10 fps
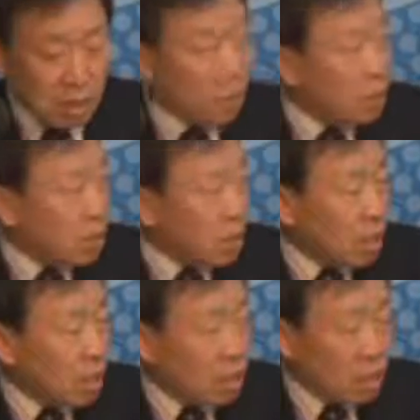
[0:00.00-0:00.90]
예,
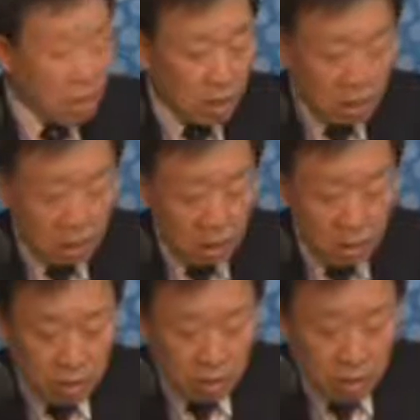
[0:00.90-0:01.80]
발전할 것이다.
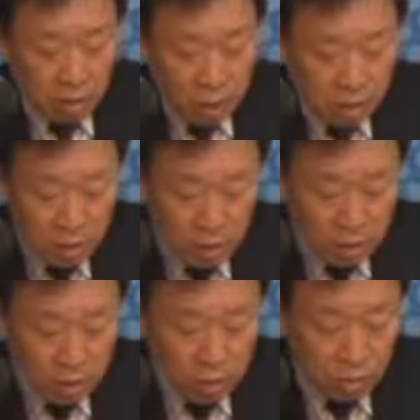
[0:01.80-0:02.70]
이렇게 보았던
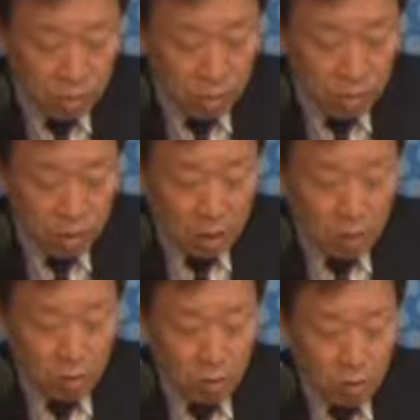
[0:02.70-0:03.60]
것이죠.
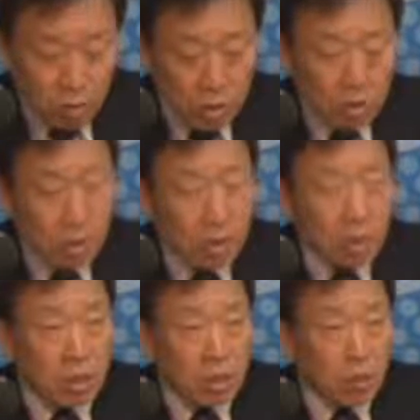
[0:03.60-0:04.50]
그리고 이제
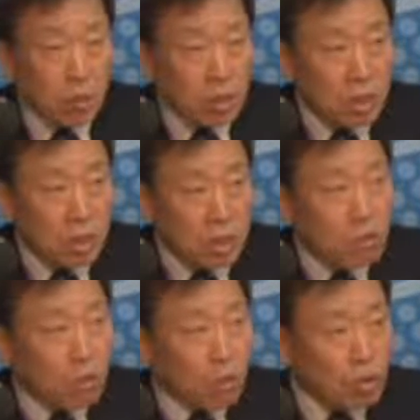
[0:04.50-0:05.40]
도시가
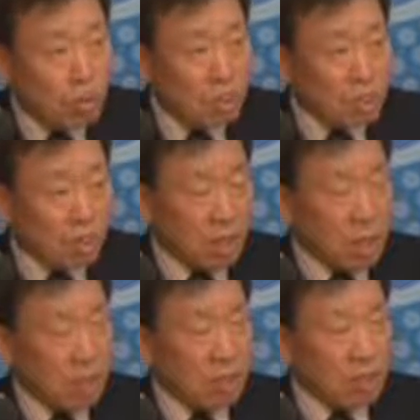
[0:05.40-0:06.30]
역동성이
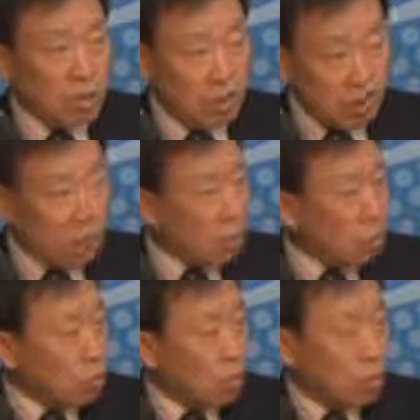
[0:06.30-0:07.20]
있어야 그런
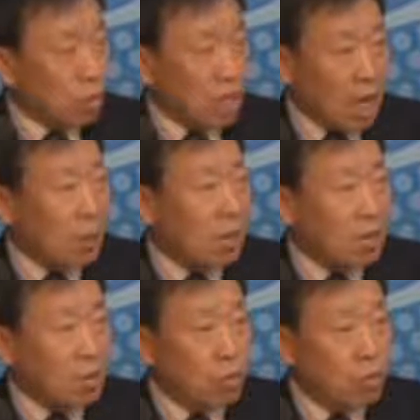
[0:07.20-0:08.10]
역량도
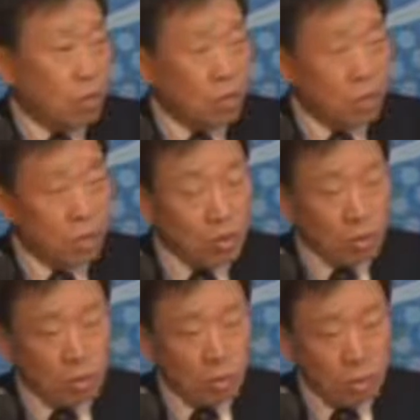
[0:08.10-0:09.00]
강화되고
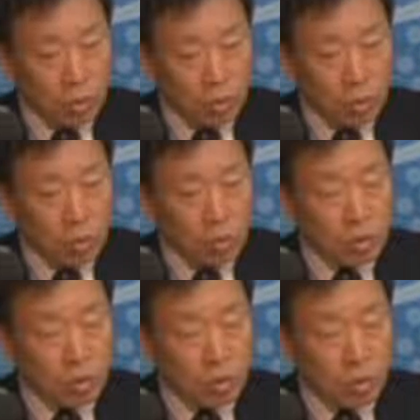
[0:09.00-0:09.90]
또 그런
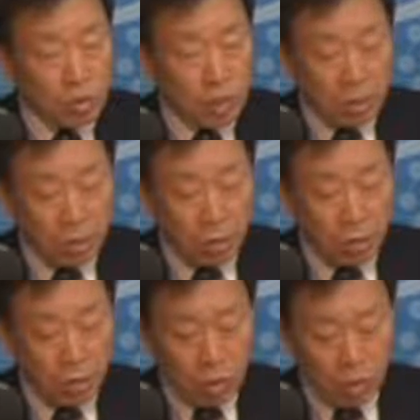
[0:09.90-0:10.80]
역동성
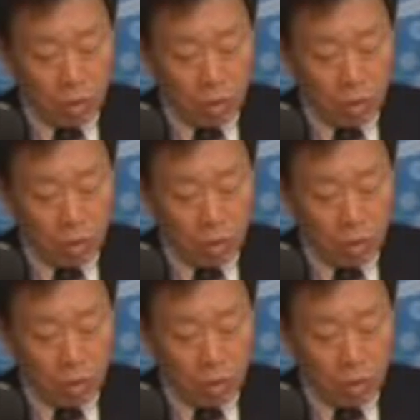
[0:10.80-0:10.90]
가운데서도